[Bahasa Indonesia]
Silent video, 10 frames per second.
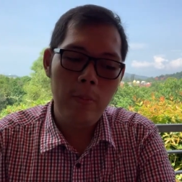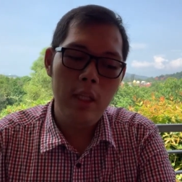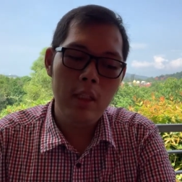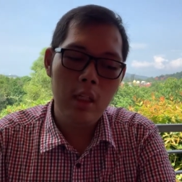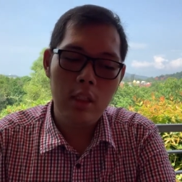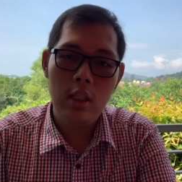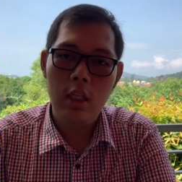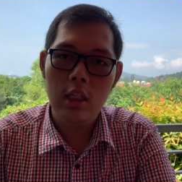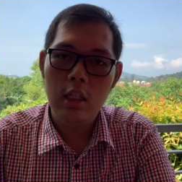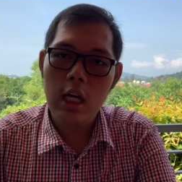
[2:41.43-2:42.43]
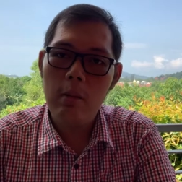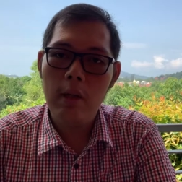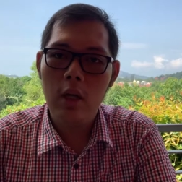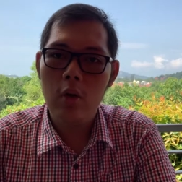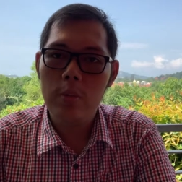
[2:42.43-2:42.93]
mempelajari tentang
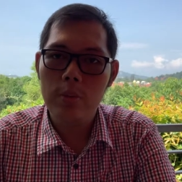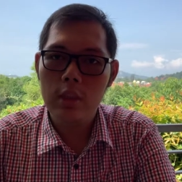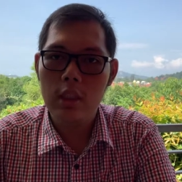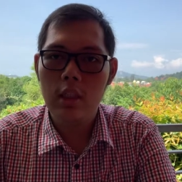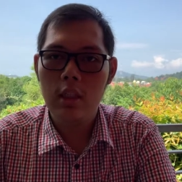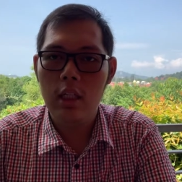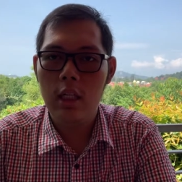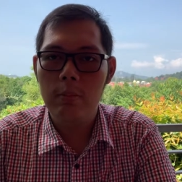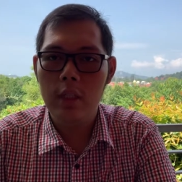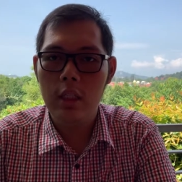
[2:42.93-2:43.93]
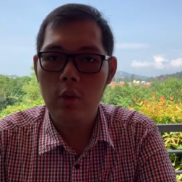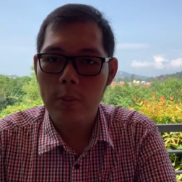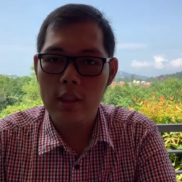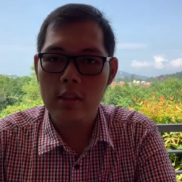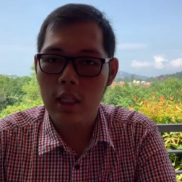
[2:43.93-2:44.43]
keamanan komputer dalam
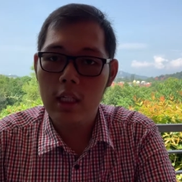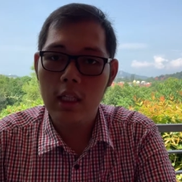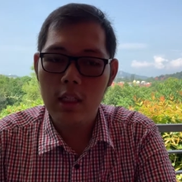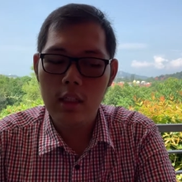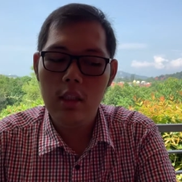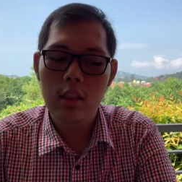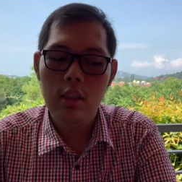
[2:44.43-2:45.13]
kehidupan sehari-hari.